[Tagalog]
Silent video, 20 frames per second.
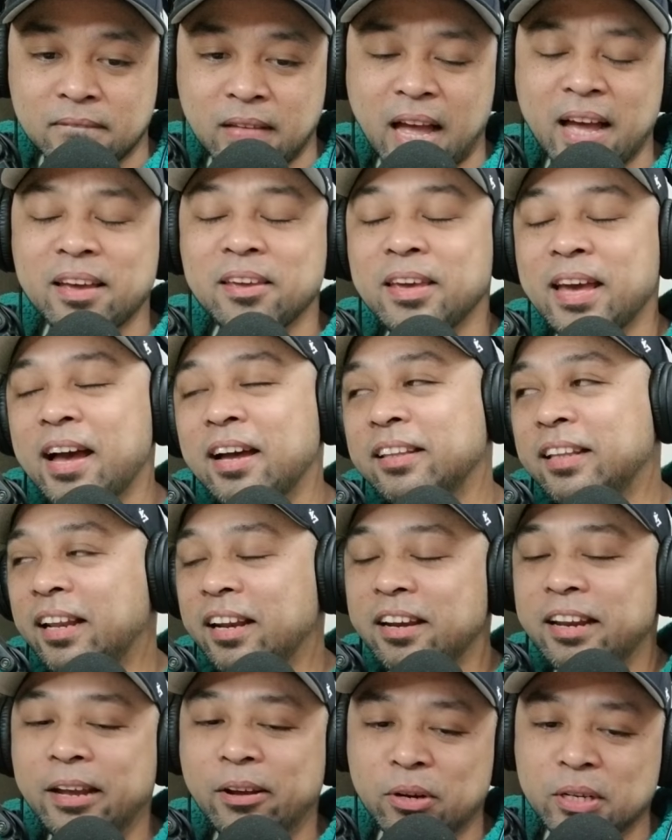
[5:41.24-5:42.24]
Ah, yeah.
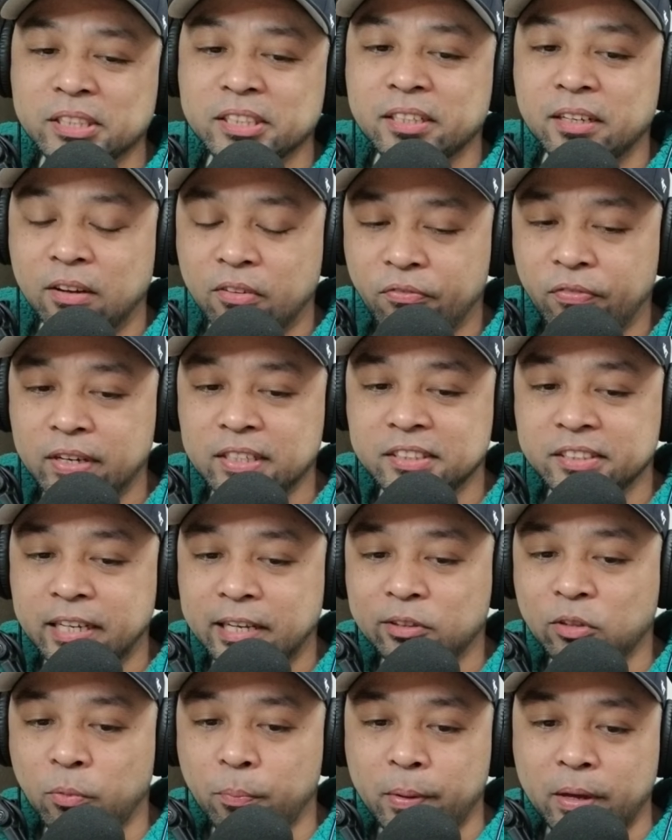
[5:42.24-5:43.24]
Narinig ko na siya
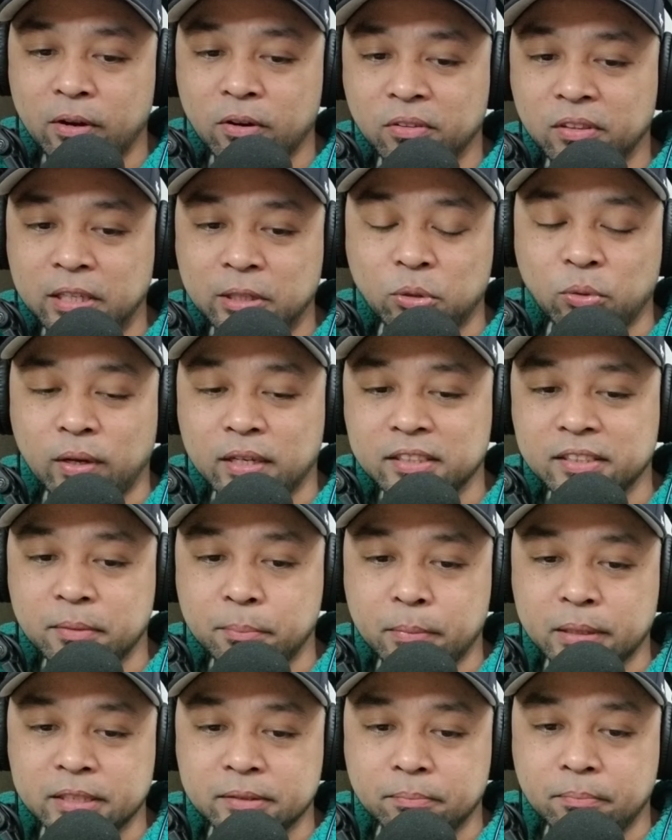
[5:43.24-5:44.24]
nagpalseto pero dito kasi
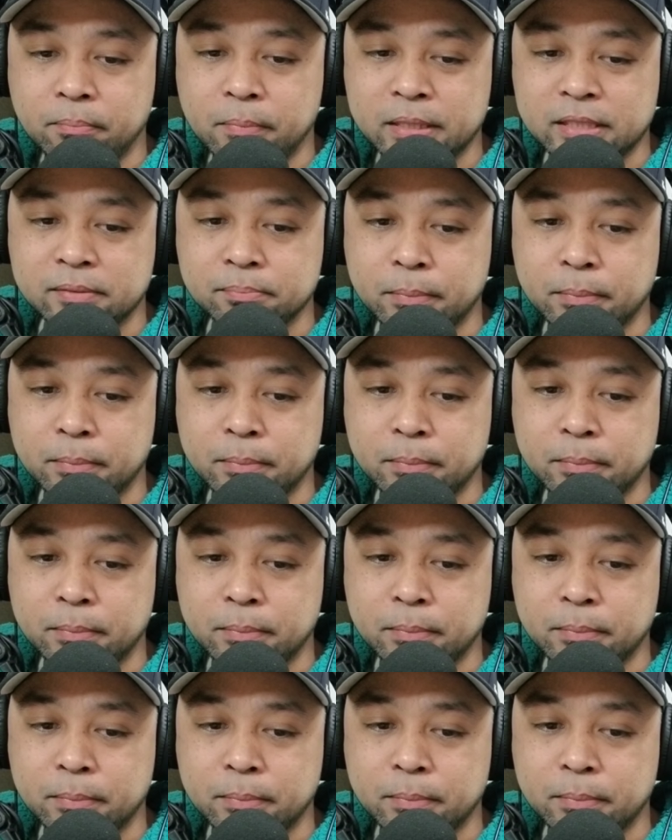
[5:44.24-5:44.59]
mas mas,